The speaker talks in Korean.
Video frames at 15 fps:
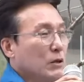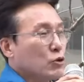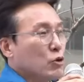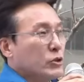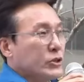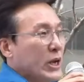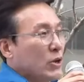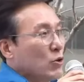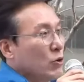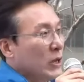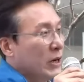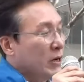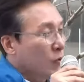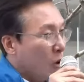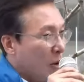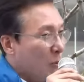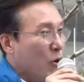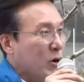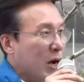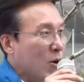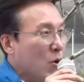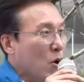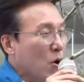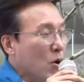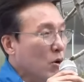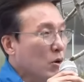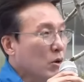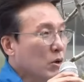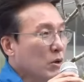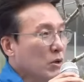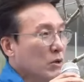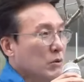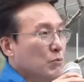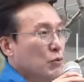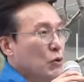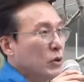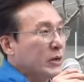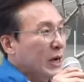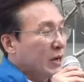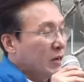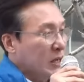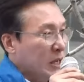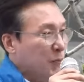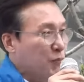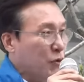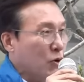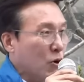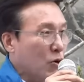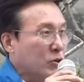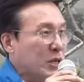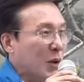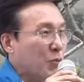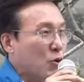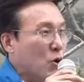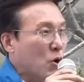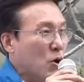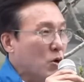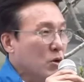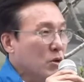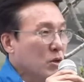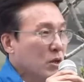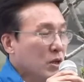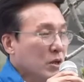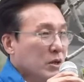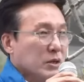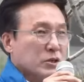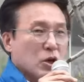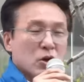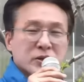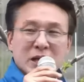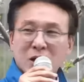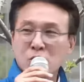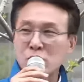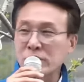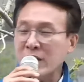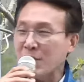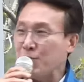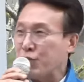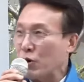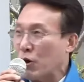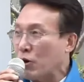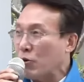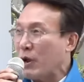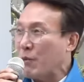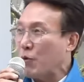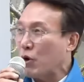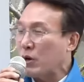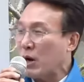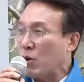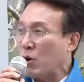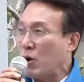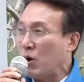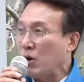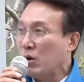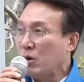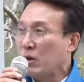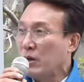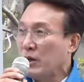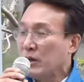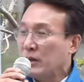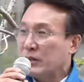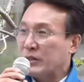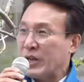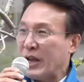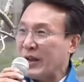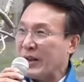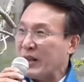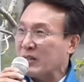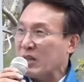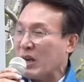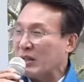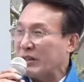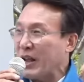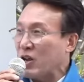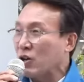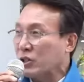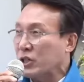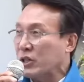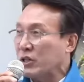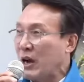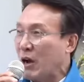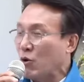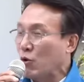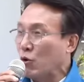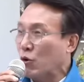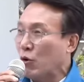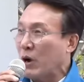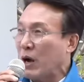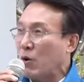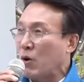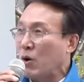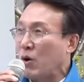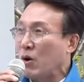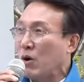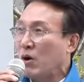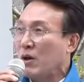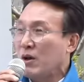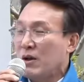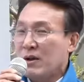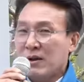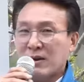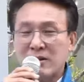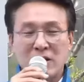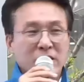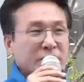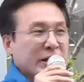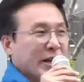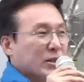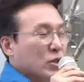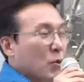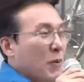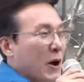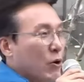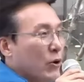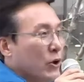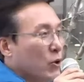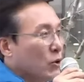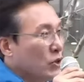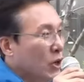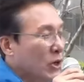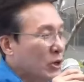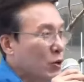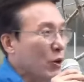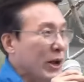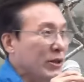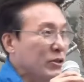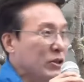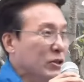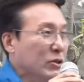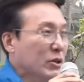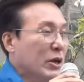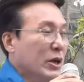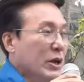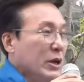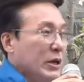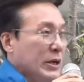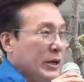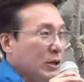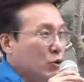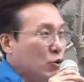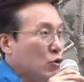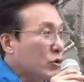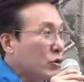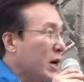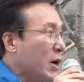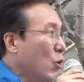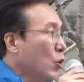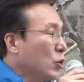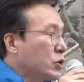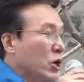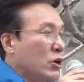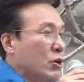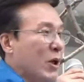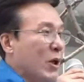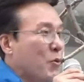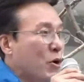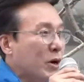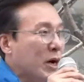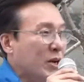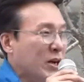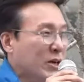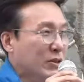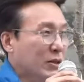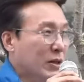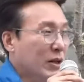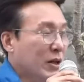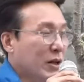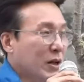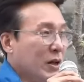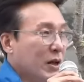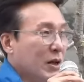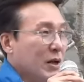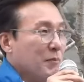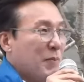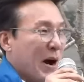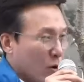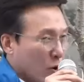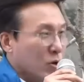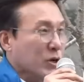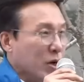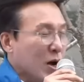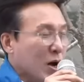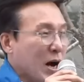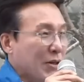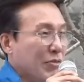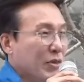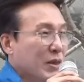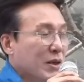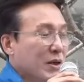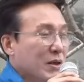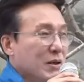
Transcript: 출생률 1을 회복하고 물가를 2%로 잡고 성장률 3%를 회복하고 세계 4대 혁신 강국으로 가고 그렇게 해서 바로 이곳 여의도에 있는 이 주가 5천을 회복하는 바로 그러한